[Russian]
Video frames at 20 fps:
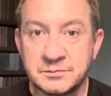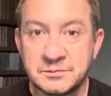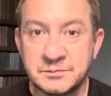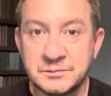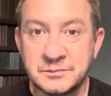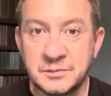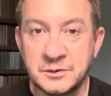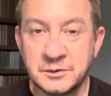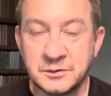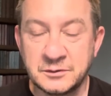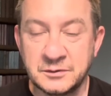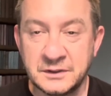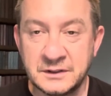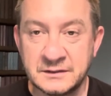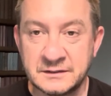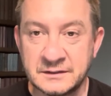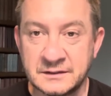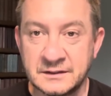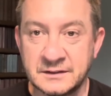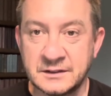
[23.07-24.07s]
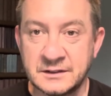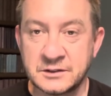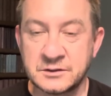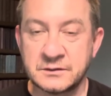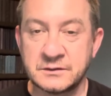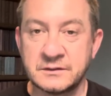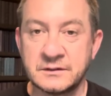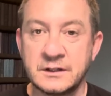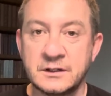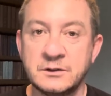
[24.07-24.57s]
он вынес это даже в
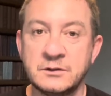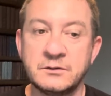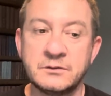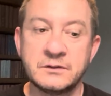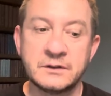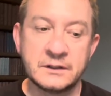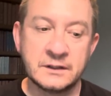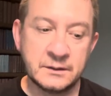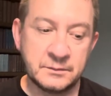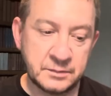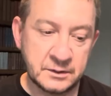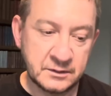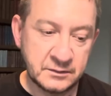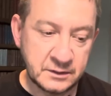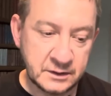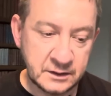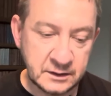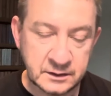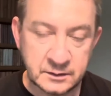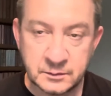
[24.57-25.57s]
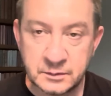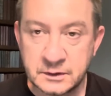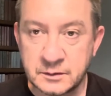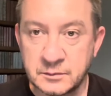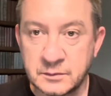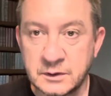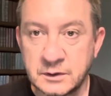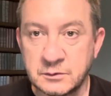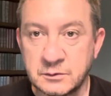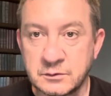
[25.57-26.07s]
заголовок, а поговорить об этом
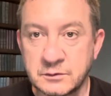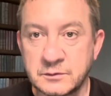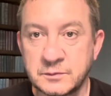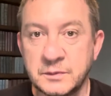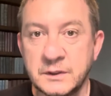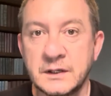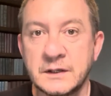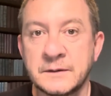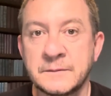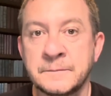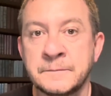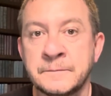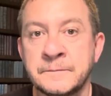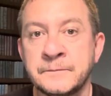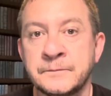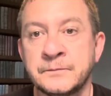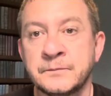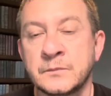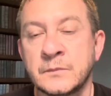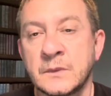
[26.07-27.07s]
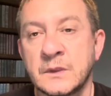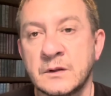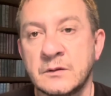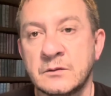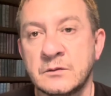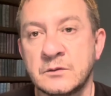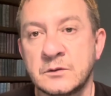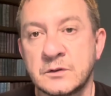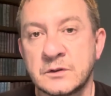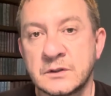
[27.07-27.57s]
мы не успели.
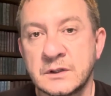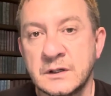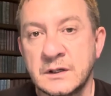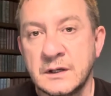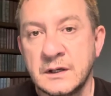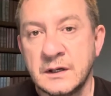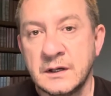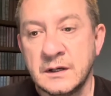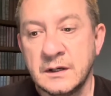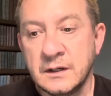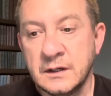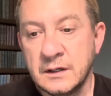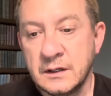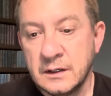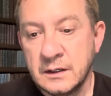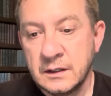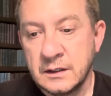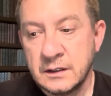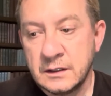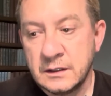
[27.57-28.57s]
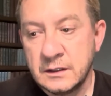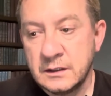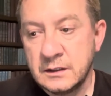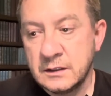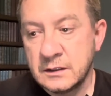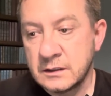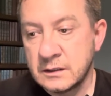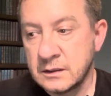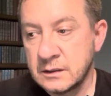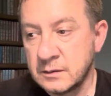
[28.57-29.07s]
Вот. И
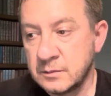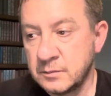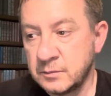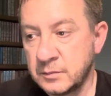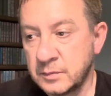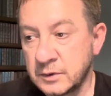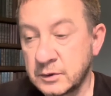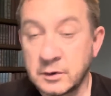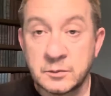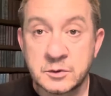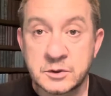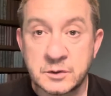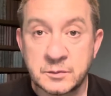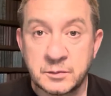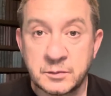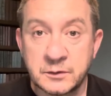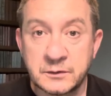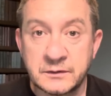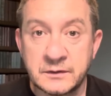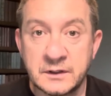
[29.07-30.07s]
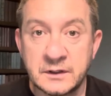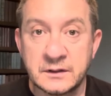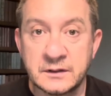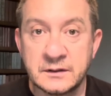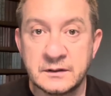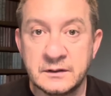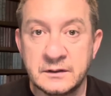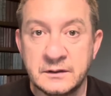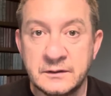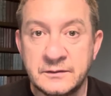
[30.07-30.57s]
Потом уже после
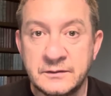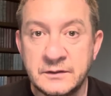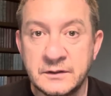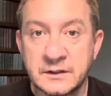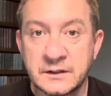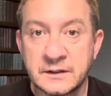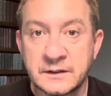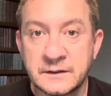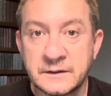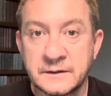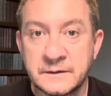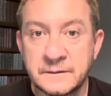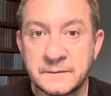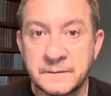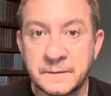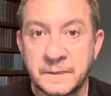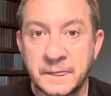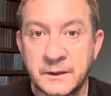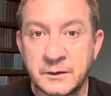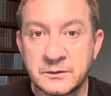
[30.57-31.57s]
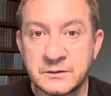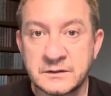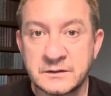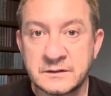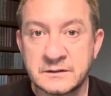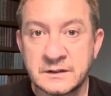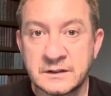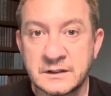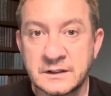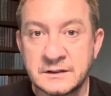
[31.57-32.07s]
эфира он
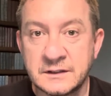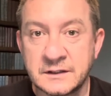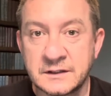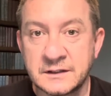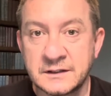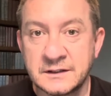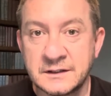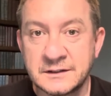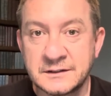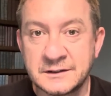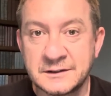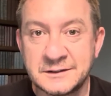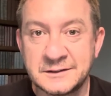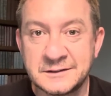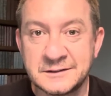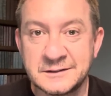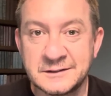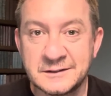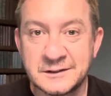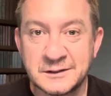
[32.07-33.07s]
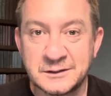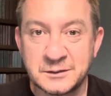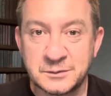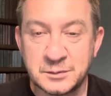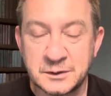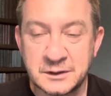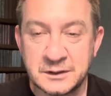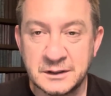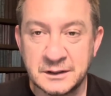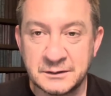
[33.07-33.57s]
сказал, Айдера, я так и не задал
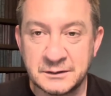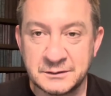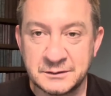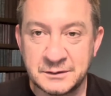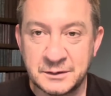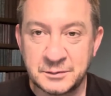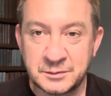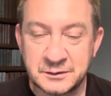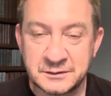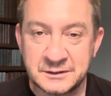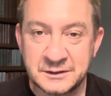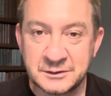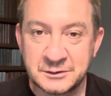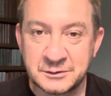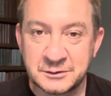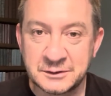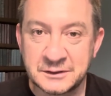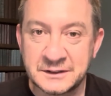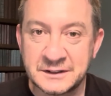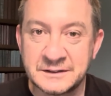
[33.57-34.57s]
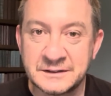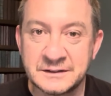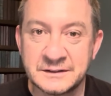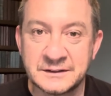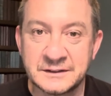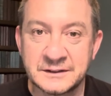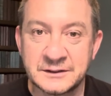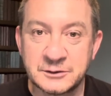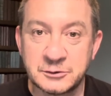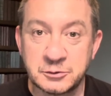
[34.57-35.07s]
тебе главный вопрос, который хотел,
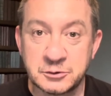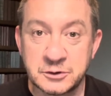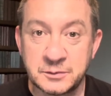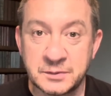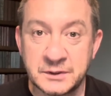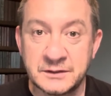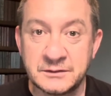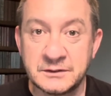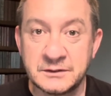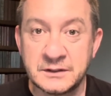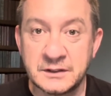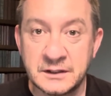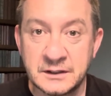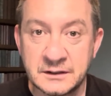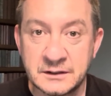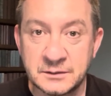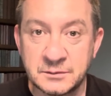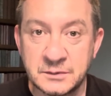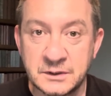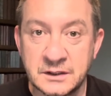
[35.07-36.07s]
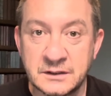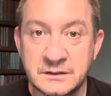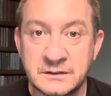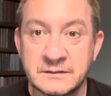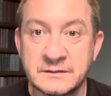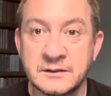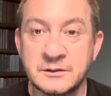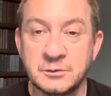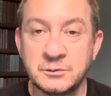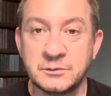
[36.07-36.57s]
а кто же правит рейхом? Я не
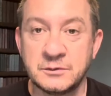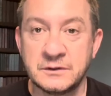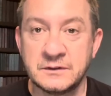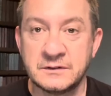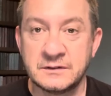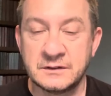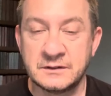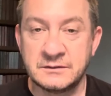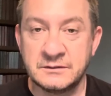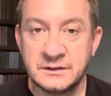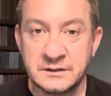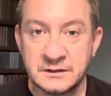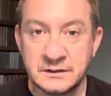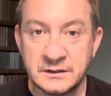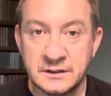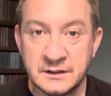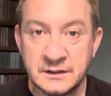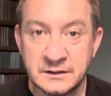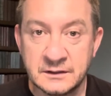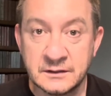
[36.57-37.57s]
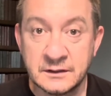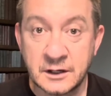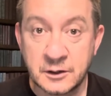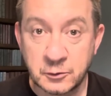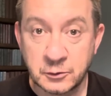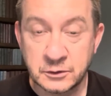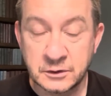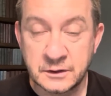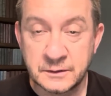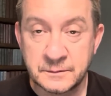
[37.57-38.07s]
задумываясь ответил,
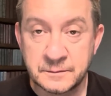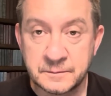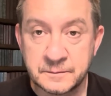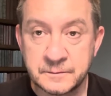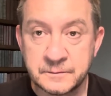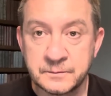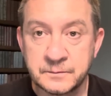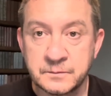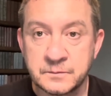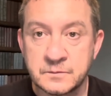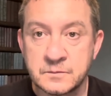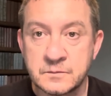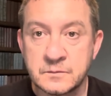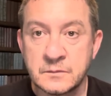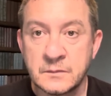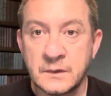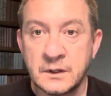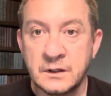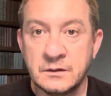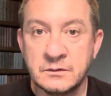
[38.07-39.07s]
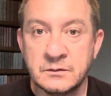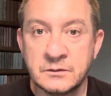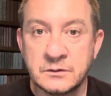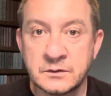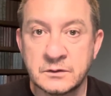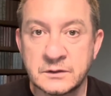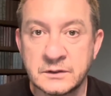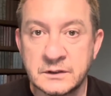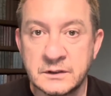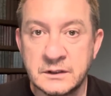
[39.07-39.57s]
народ.
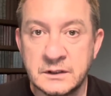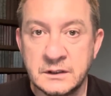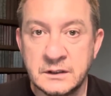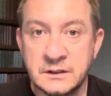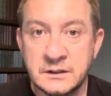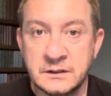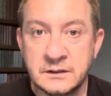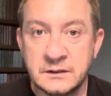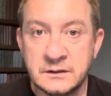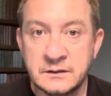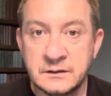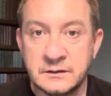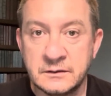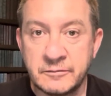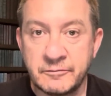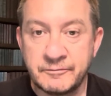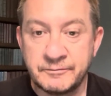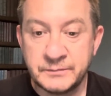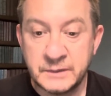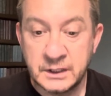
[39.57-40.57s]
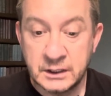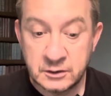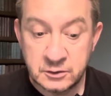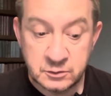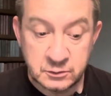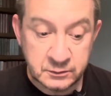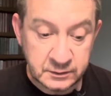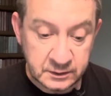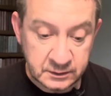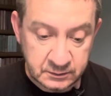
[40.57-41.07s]
Вот. И я хочу
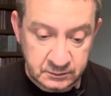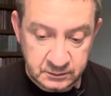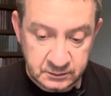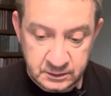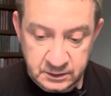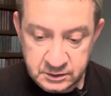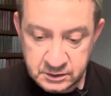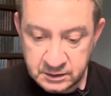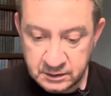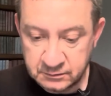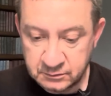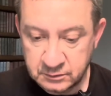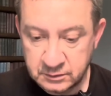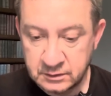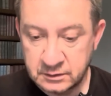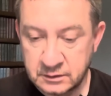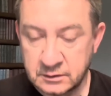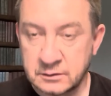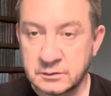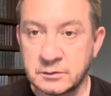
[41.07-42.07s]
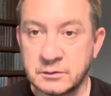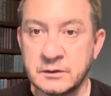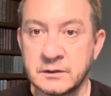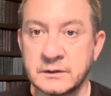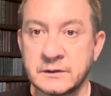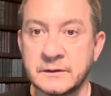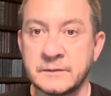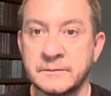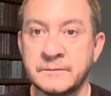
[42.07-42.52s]
с этого начать вот этот ролик,